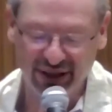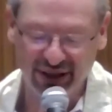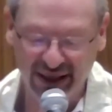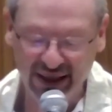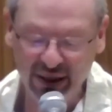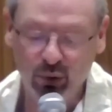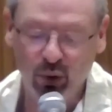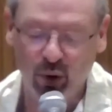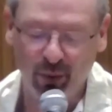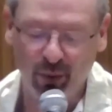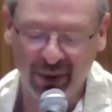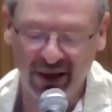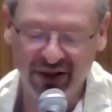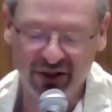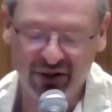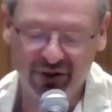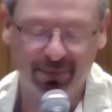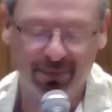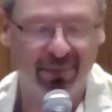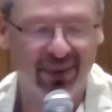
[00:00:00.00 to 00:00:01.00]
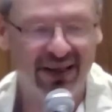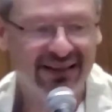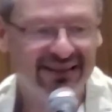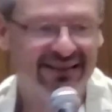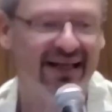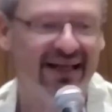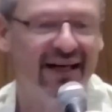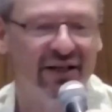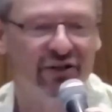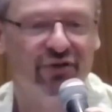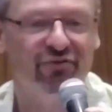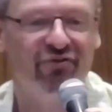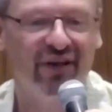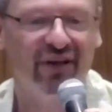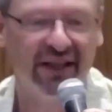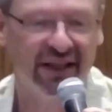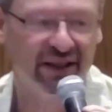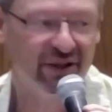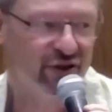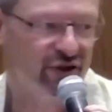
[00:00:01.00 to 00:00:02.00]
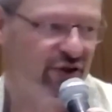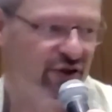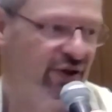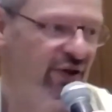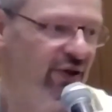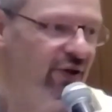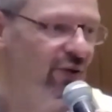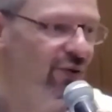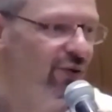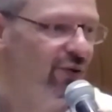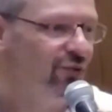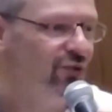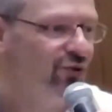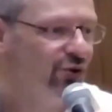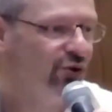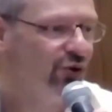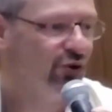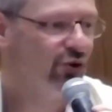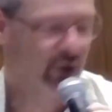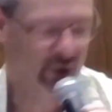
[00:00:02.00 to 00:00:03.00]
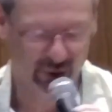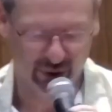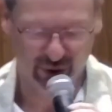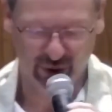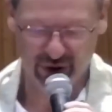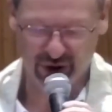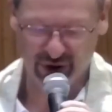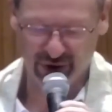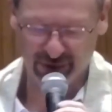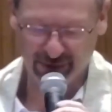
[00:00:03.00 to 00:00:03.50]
igualmente pensar diferente uns dos outros.